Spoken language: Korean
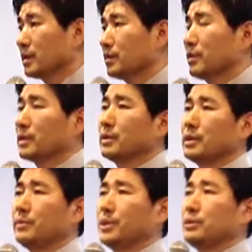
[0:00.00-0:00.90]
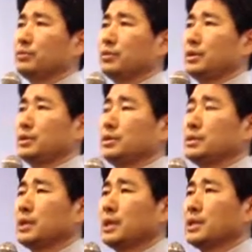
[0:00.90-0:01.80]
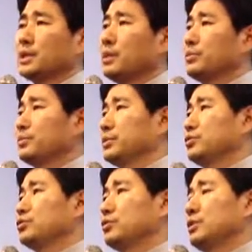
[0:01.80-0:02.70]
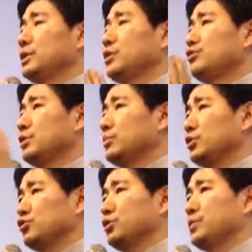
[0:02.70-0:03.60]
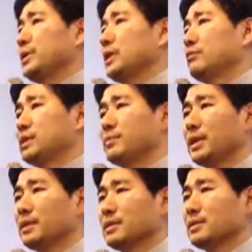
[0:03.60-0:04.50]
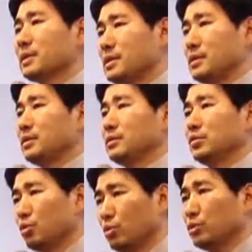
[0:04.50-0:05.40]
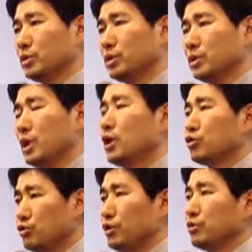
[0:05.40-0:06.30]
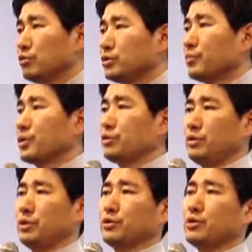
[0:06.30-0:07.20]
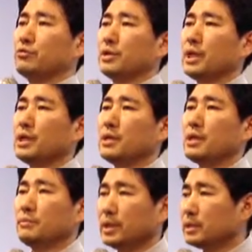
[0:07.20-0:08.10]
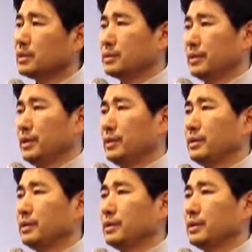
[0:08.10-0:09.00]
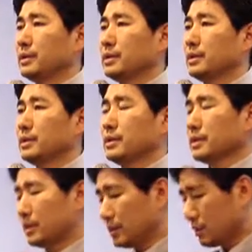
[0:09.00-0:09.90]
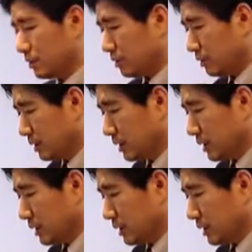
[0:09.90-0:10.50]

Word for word: 왜 그러냐면 우리는 대부분 예수님을 주님이라고 하지만 사실은 돈을 주인으로 섬기고 있는 경우가 많다는 거예요. 그래서